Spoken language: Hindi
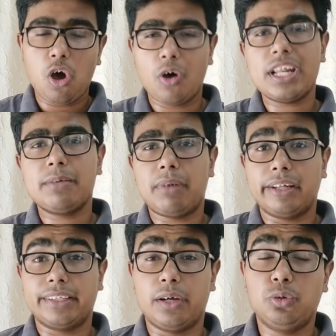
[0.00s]
और एक
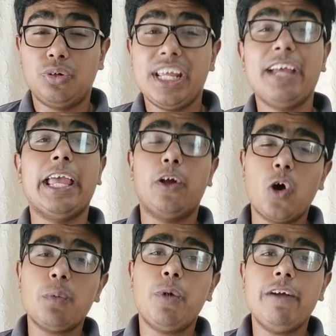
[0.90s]
बात है उन्होंने एक, एक
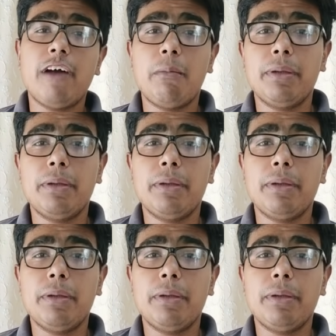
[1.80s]
और पॉइंट वहां